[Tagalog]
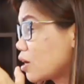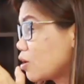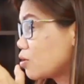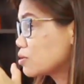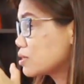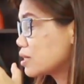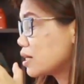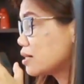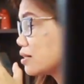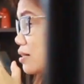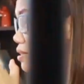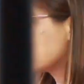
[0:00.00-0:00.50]

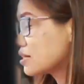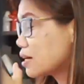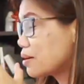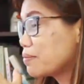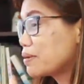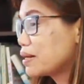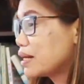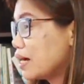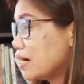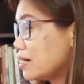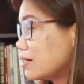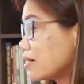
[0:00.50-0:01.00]
Cagayan.
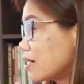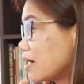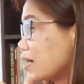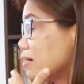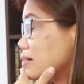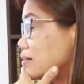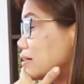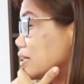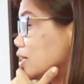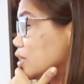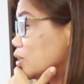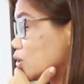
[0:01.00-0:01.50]
Kasi
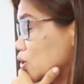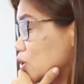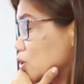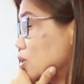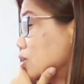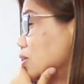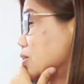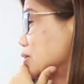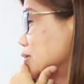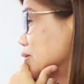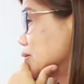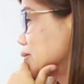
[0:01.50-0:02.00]
online
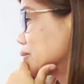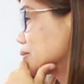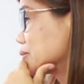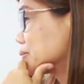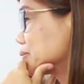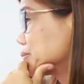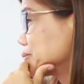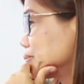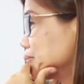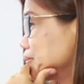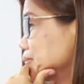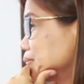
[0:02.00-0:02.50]
naman eh.
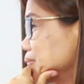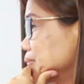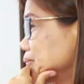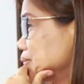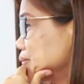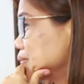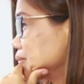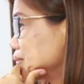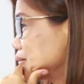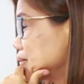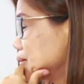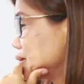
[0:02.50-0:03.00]

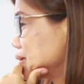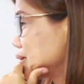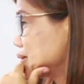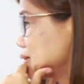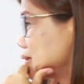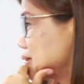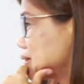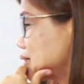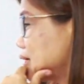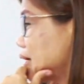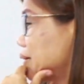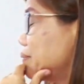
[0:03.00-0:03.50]
So,
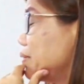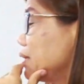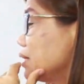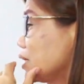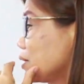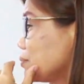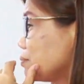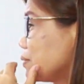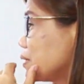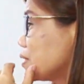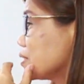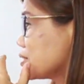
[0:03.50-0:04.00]
yung akin
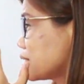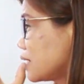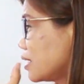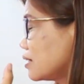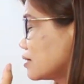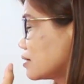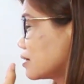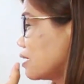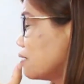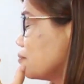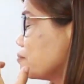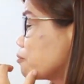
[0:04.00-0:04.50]
pong
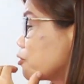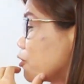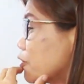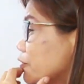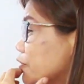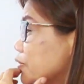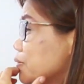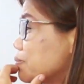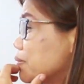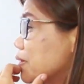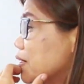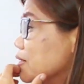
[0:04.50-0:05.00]
skill,
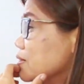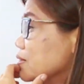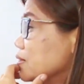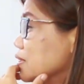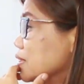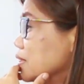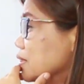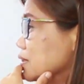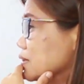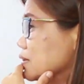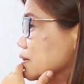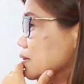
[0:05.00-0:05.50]
ina-add
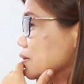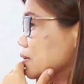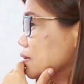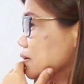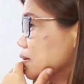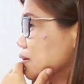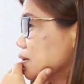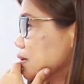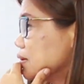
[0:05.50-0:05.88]
ko lang siya sa